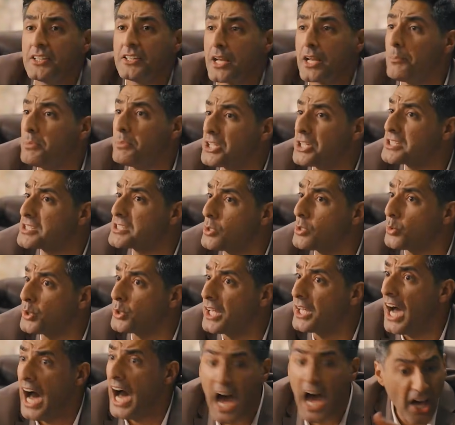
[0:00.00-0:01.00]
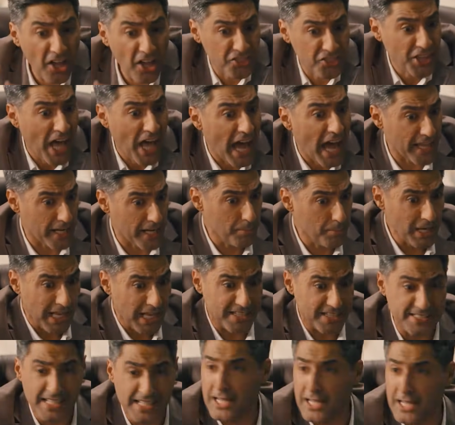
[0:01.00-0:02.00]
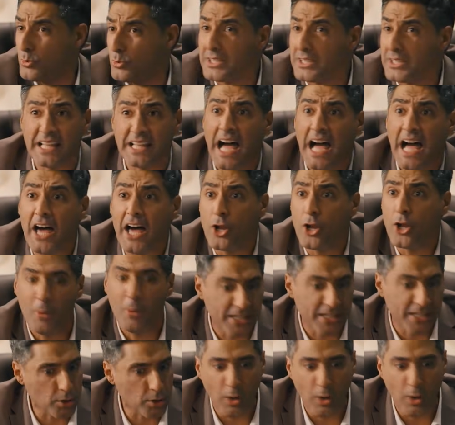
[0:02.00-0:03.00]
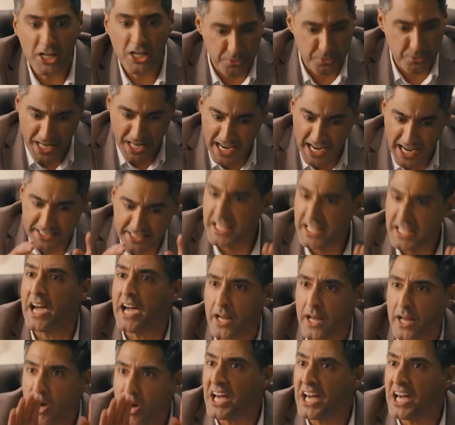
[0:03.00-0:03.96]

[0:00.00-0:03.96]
يا ربي شو اسوي؟ اخذ دائره بالاقساط واطلع انا ومرتي وهج من هاي الدائره